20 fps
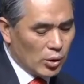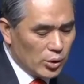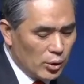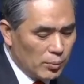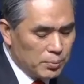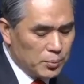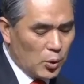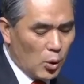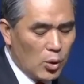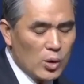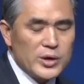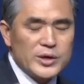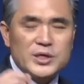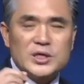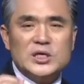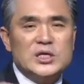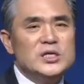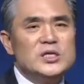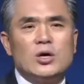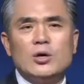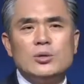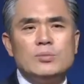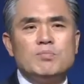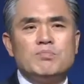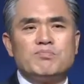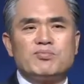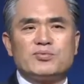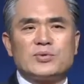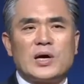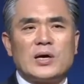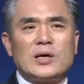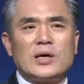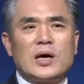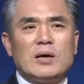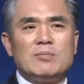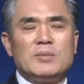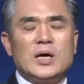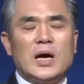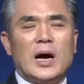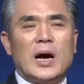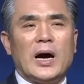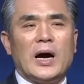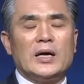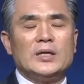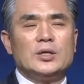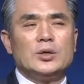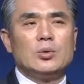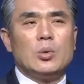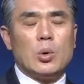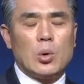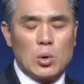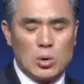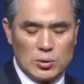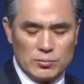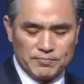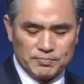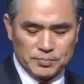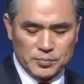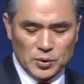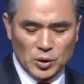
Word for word: 어렵고 이런 부담감이 아니고